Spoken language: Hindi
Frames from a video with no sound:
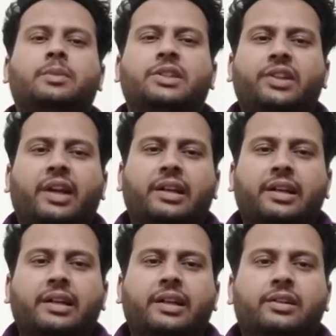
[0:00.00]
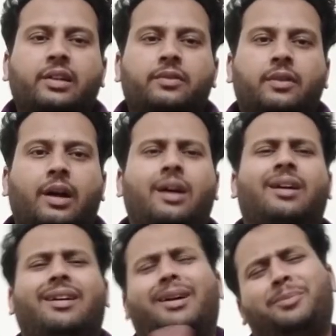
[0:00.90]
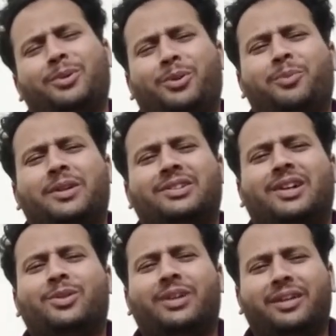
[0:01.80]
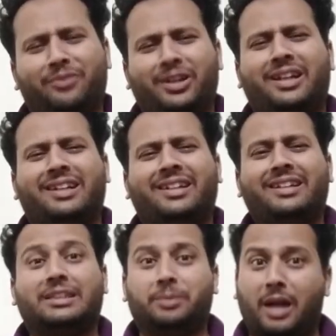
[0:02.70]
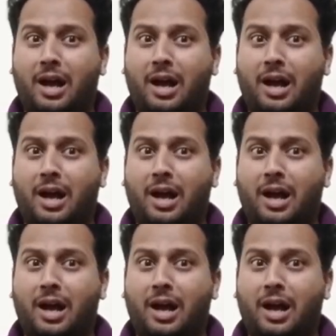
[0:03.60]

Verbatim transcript: आप तीसरी कैटेगरी की तरफ हाँ हाँ आप लोग क्यों परेशान हो रहे हैं वही कैटेगरी जिसमें